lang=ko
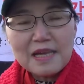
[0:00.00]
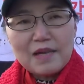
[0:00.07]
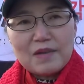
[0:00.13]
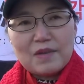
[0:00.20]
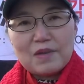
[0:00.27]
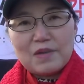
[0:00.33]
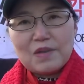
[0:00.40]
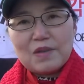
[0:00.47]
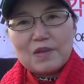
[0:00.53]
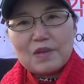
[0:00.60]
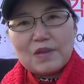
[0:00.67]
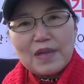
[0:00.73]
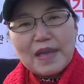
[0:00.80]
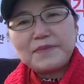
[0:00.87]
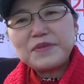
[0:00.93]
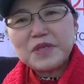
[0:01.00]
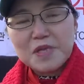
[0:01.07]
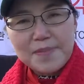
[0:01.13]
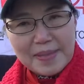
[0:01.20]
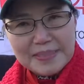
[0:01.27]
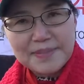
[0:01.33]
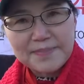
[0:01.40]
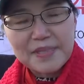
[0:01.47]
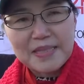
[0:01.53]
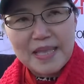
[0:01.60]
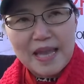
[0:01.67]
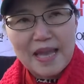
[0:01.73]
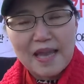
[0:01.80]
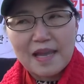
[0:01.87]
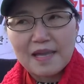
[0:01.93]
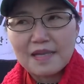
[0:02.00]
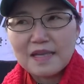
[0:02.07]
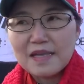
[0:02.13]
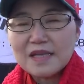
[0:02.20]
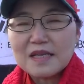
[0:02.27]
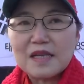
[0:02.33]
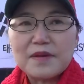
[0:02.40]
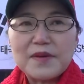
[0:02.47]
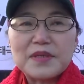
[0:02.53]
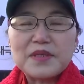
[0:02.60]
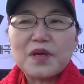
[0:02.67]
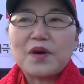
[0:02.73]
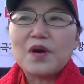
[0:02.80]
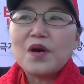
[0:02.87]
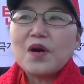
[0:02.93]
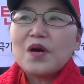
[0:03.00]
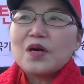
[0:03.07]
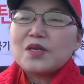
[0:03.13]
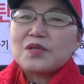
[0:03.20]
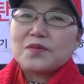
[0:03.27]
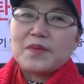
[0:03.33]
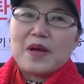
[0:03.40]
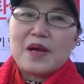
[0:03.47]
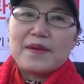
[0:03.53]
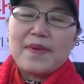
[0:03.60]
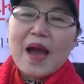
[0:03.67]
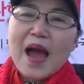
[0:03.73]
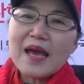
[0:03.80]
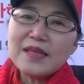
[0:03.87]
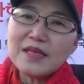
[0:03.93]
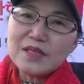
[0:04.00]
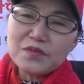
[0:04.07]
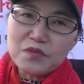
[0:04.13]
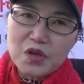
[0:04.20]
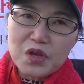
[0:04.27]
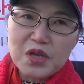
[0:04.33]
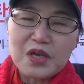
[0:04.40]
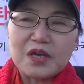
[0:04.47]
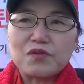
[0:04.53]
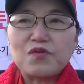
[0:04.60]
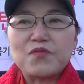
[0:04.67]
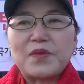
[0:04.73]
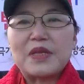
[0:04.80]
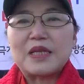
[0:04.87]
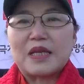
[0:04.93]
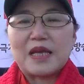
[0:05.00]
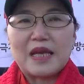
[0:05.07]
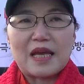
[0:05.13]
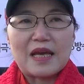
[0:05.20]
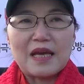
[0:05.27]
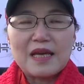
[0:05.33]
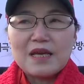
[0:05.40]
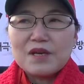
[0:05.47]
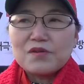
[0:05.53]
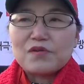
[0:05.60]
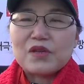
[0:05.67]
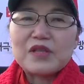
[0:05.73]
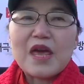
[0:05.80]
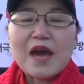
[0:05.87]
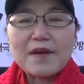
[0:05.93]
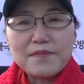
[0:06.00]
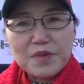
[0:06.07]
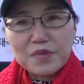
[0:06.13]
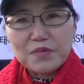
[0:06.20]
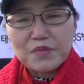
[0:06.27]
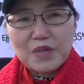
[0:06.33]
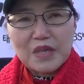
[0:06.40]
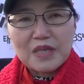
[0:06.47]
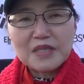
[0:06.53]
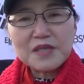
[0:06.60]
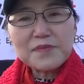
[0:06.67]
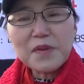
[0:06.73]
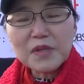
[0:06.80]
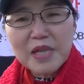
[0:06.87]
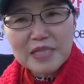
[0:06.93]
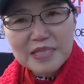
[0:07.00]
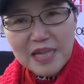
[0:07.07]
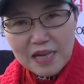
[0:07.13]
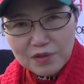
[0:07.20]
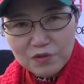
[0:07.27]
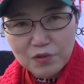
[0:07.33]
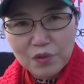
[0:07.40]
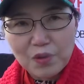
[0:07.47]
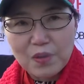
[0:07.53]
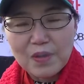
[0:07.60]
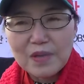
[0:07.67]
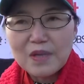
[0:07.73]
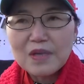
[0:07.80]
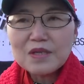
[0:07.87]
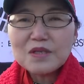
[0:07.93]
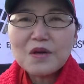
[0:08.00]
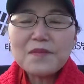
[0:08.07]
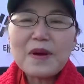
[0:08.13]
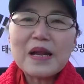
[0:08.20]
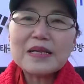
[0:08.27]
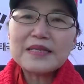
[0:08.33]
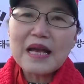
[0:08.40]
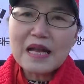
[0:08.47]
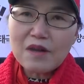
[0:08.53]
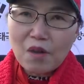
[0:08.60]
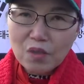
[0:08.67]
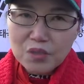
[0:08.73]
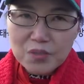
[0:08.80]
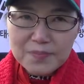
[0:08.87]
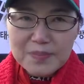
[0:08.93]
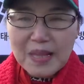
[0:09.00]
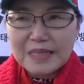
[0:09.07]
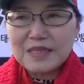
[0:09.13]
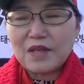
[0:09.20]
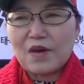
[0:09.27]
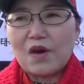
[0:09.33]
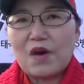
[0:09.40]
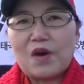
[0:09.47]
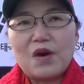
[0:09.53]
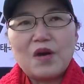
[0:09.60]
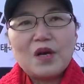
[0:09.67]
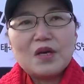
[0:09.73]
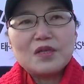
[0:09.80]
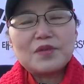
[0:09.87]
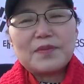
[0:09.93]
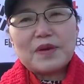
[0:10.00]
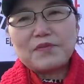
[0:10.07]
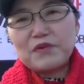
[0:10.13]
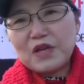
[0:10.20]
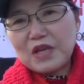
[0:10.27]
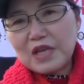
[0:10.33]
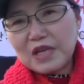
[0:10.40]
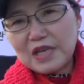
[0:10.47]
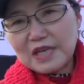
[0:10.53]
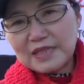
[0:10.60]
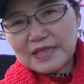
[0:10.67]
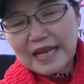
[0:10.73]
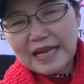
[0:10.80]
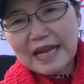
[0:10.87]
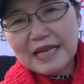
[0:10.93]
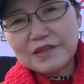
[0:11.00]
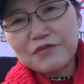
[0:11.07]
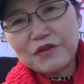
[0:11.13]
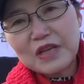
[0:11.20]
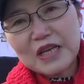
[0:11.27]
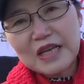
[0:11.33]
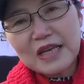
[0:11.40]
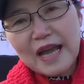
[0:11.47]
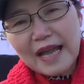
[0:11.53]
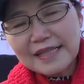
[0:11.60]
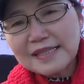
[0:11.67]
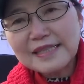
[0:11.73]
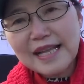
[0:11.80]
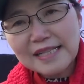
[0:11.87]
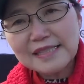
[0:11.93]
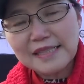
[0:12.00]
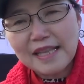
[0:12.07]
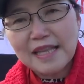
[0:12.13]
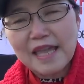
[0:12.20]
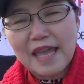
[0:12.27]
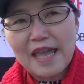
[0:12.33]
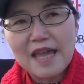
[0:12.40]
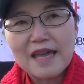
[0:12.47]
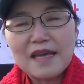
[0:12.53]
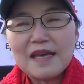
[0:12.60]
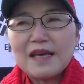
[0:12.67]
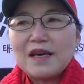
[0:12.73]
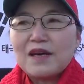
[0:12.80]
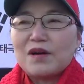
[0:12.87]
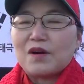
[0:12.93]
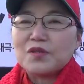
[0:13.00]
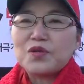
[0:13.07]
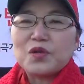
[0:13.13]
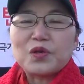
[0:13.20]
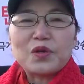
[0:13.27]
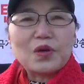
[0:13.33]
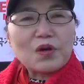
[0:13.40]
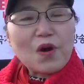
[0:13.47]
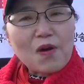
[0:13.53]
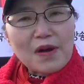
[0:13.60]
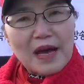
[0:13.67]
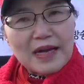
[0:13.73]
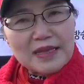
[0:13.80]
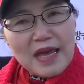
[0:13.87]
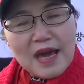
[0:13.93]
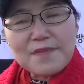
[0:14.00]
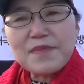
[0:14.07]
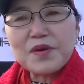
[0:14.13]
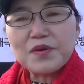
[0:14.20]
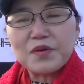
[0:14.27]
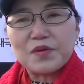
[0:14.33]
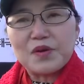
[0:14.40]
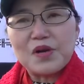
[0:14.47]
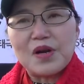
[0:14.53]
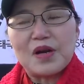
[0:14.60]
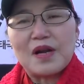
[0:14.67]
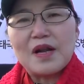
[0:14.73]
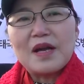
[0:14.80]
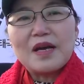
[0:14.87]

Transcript: 어, MC를 받습니다 그러면서 정말 많은 우리 국민들이 우리 대한민국이 침몰되지 않고 정말 잘 거듭나서 정말 우리 잘하는 우리 아들 딸들에게 어, 저 건강한 대한민국을